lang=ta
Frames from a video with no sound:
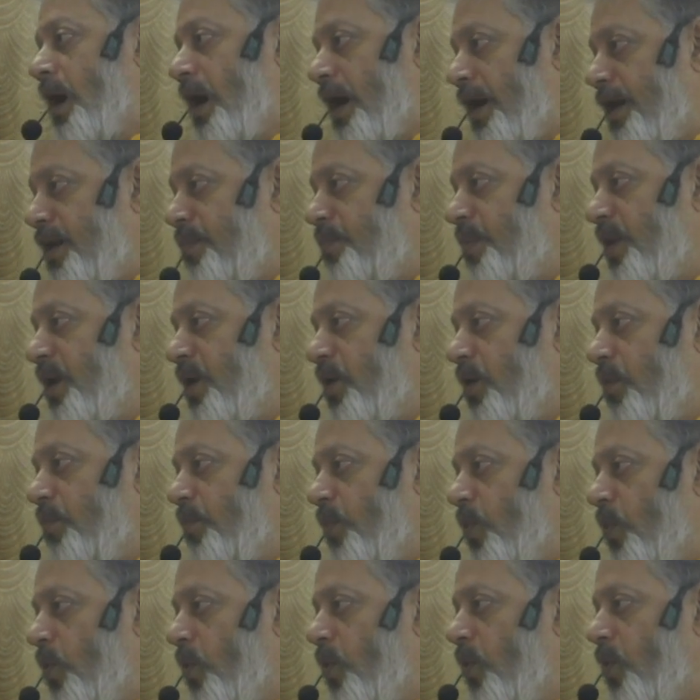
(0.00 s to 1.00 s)

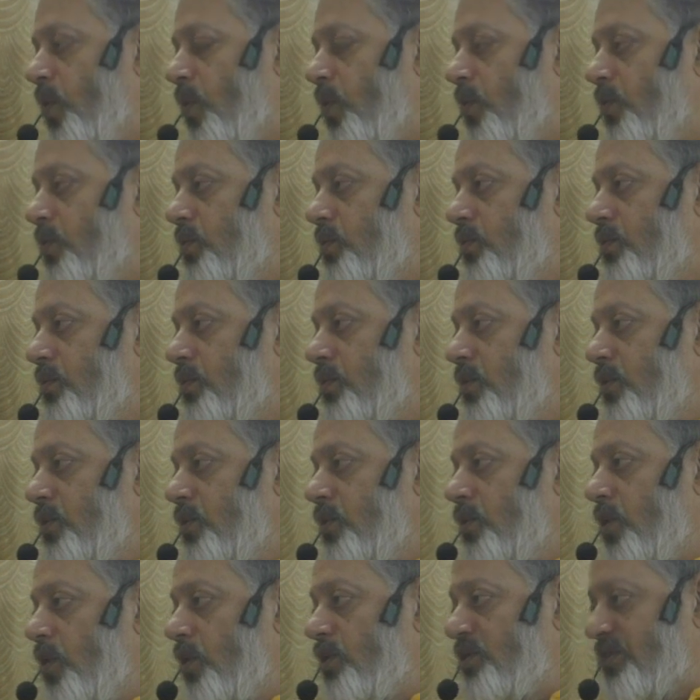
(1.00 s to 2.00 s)
ஆன்மீகமோ
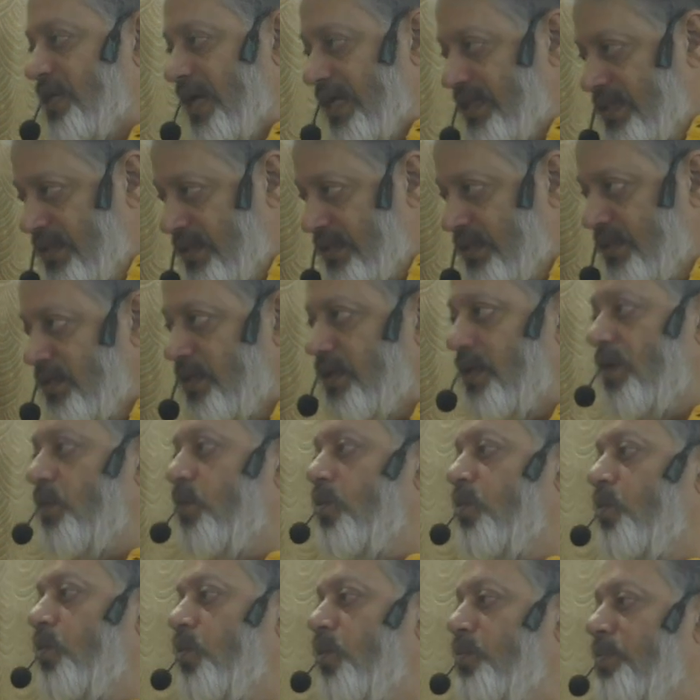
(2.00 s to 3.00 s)
சத்துன்ற
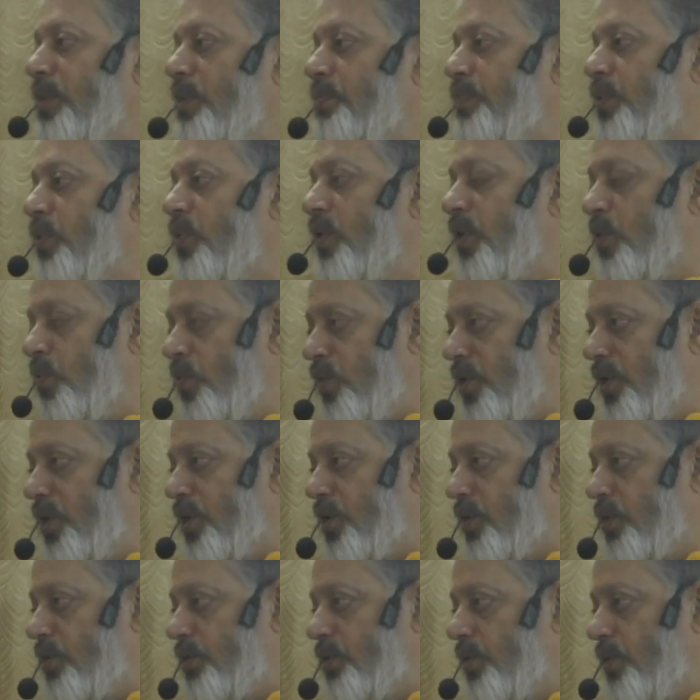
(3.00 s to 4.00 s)
ஒரு உண்மை பொருளை
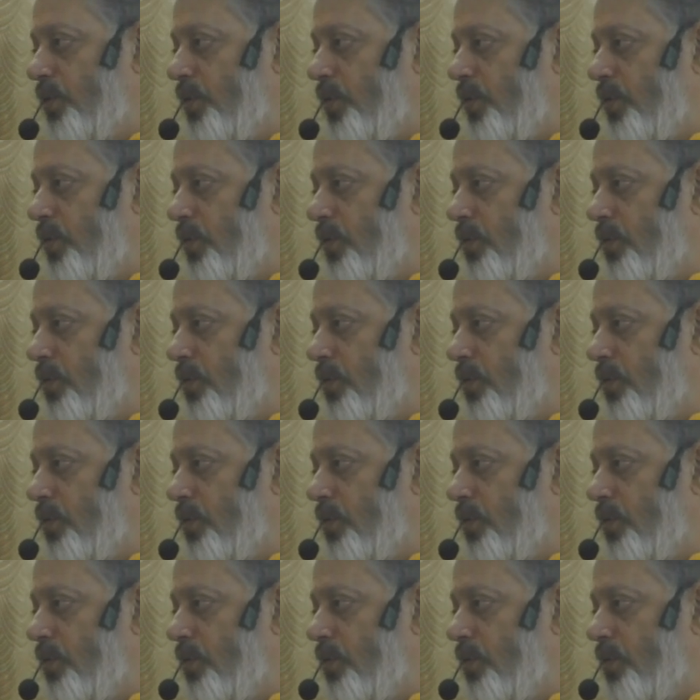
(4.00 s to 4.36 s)
உணர்றதோ